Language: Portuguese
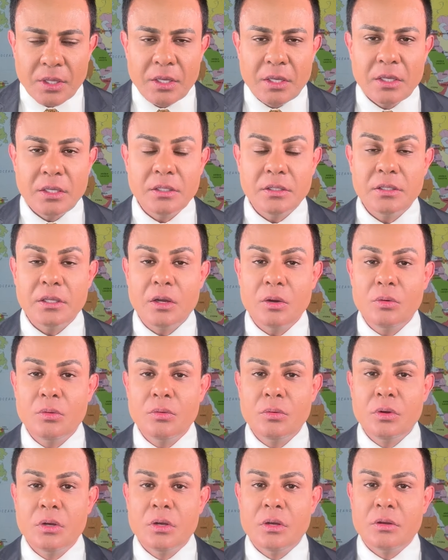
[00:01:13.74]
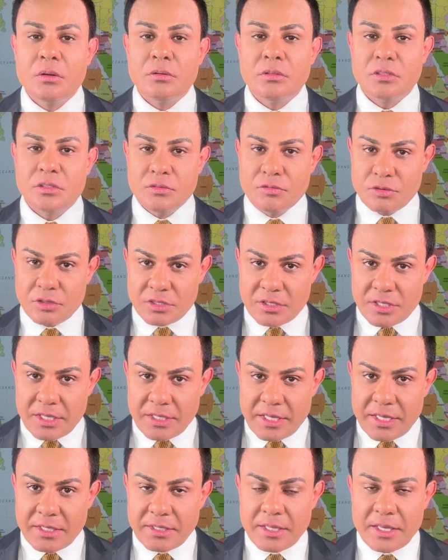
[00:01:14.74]
Então, se você
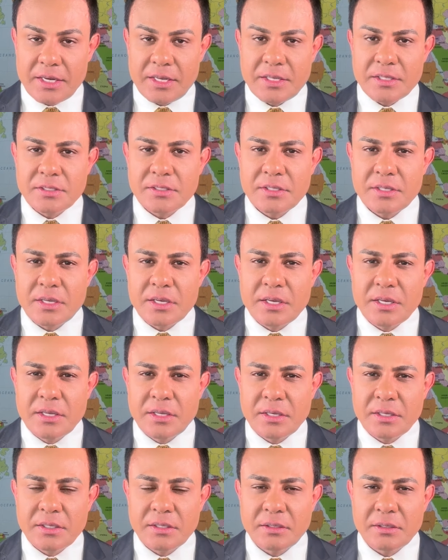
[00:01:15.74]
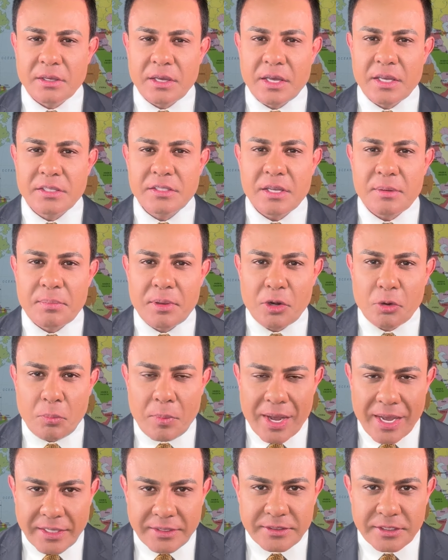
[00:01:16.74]
tem interesse em receber
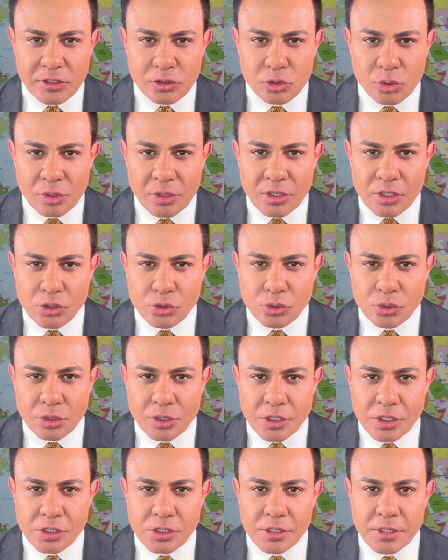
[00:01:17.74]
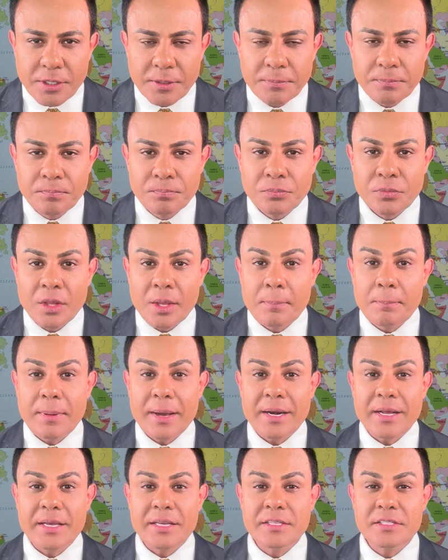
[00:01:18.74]
uma assessoria jurídica
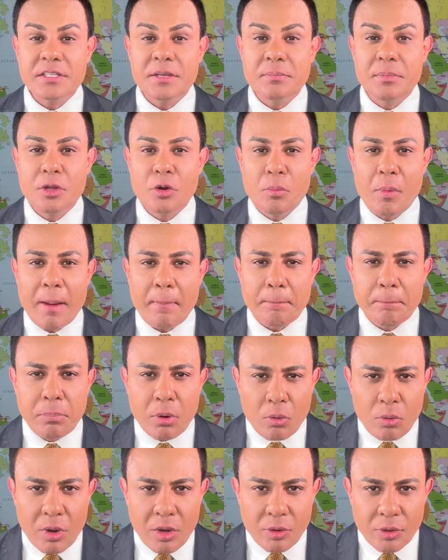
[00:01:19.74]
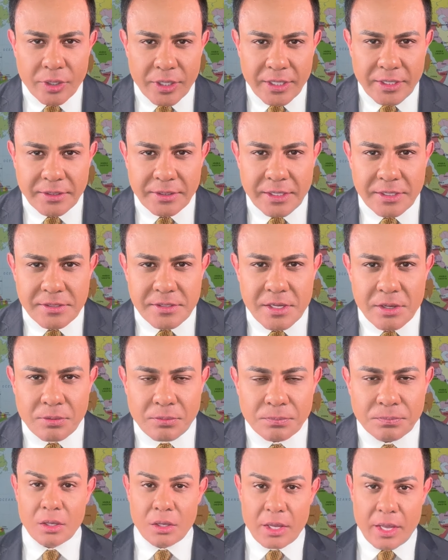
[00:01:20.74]
para receber uma boa
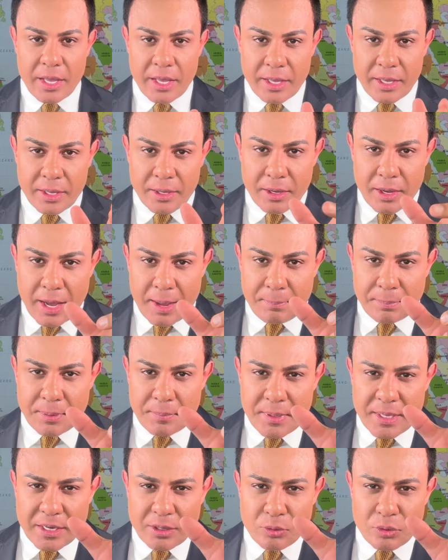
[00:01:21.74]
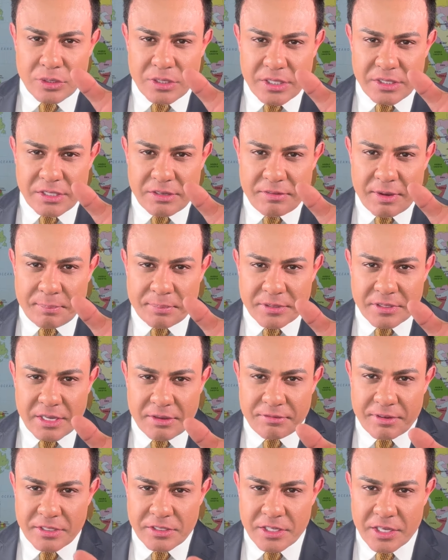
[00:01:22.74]
orientação, é, a primeira coisa que você vai precisar
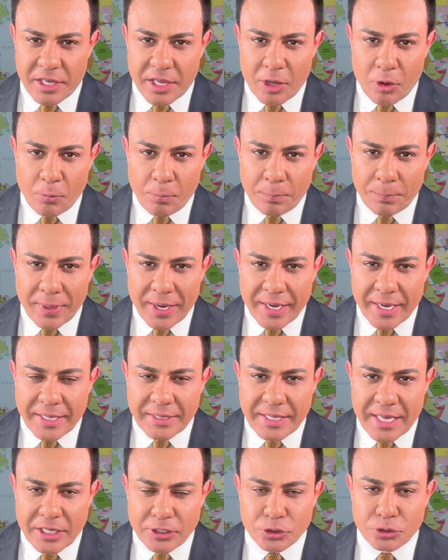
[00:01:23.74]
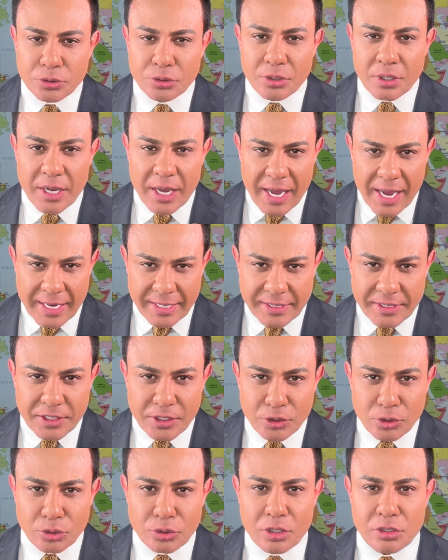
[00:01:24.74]
fazer é o pré-cadastro aqui
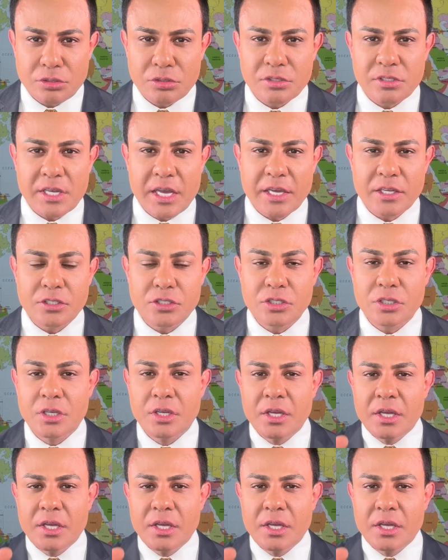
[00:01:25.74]
no nosso site